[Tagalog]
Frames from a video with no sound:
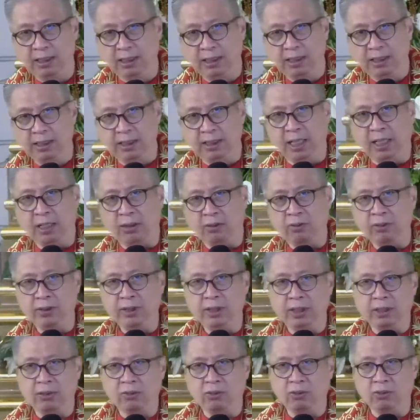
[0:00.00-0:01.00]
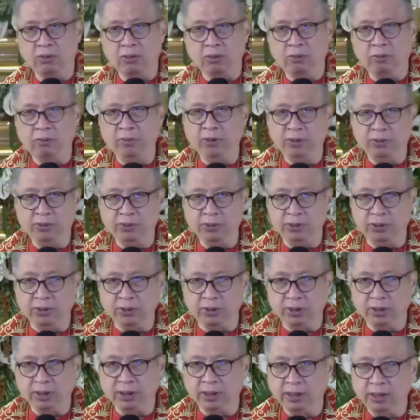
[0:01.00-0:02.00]
na ako'y
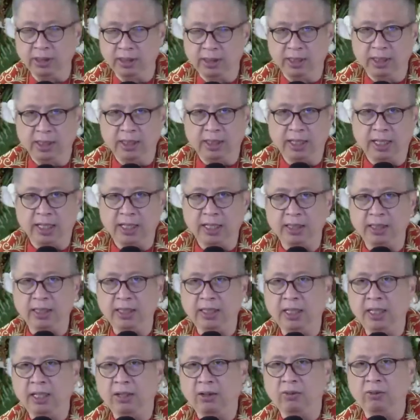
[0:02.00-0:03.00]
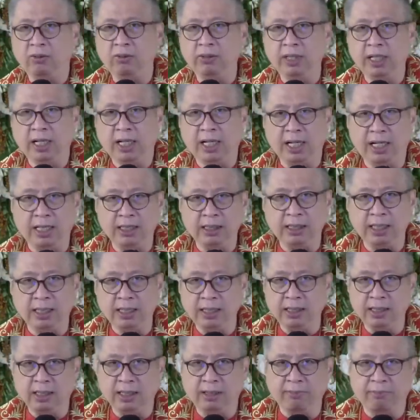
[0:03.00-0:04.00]
nagko-communion na hindi ako naka-attend
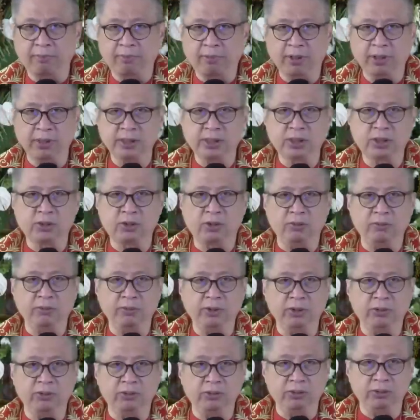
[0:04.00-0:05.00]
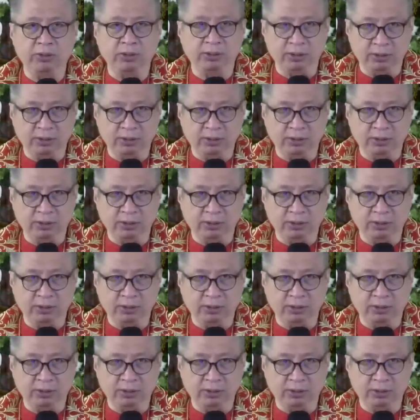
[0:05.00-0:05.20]
ng first communion?